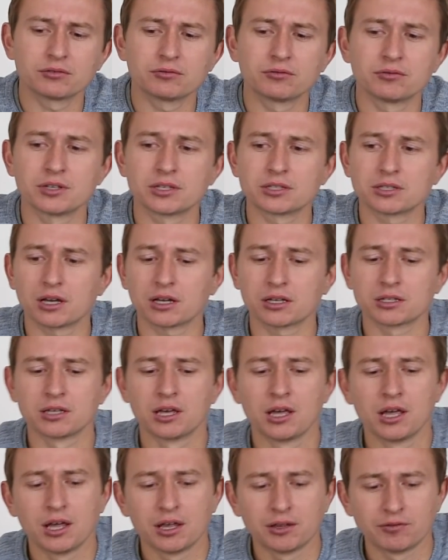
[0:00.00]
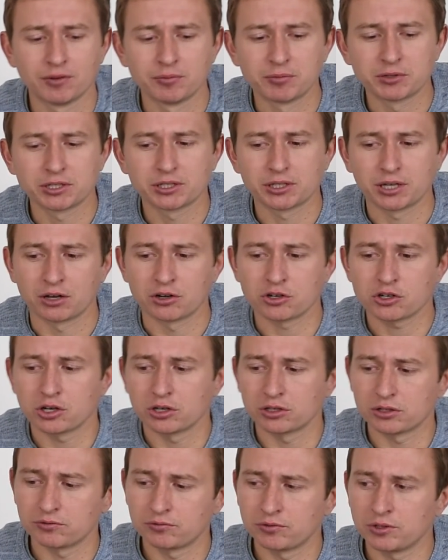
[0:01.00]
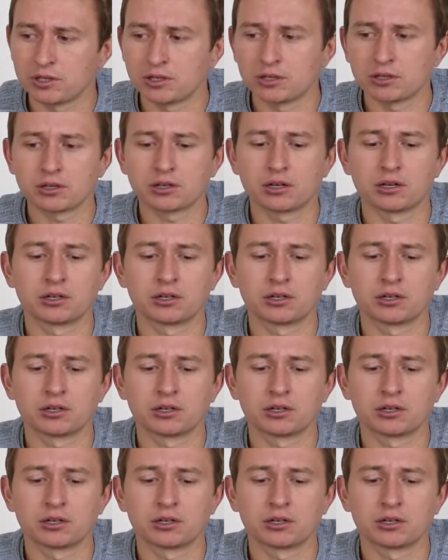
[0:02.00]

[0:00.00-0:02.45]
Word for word: Wie gesagt, wenn man sich anschaut, wie äh,